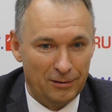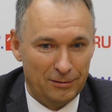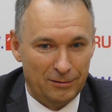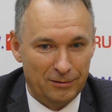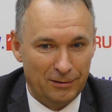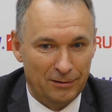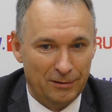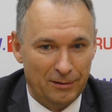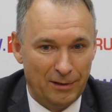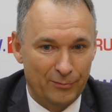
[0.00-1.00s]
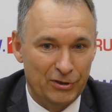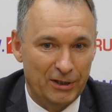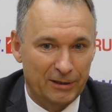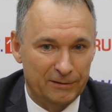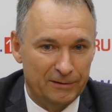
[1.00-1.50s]

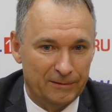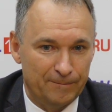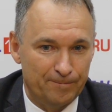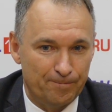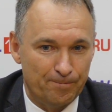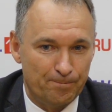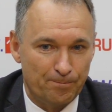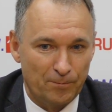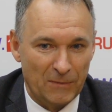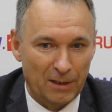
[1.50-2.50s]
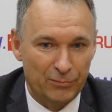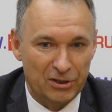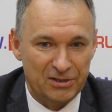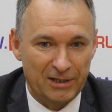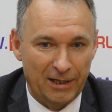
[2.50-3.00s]
Объект
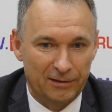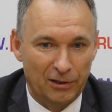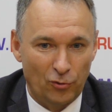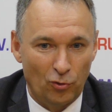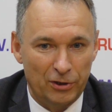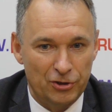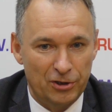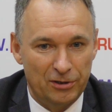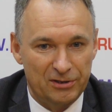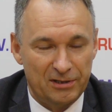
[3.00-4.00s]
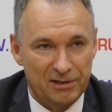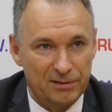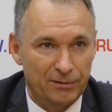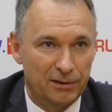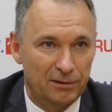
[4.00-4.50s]
объездная дорога через
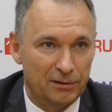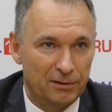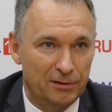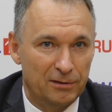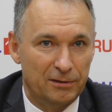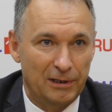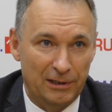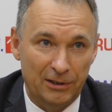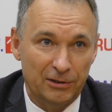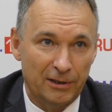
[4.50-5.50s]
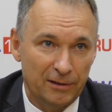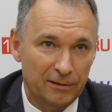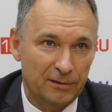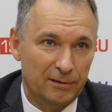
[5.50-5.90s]
рассветы Калинина.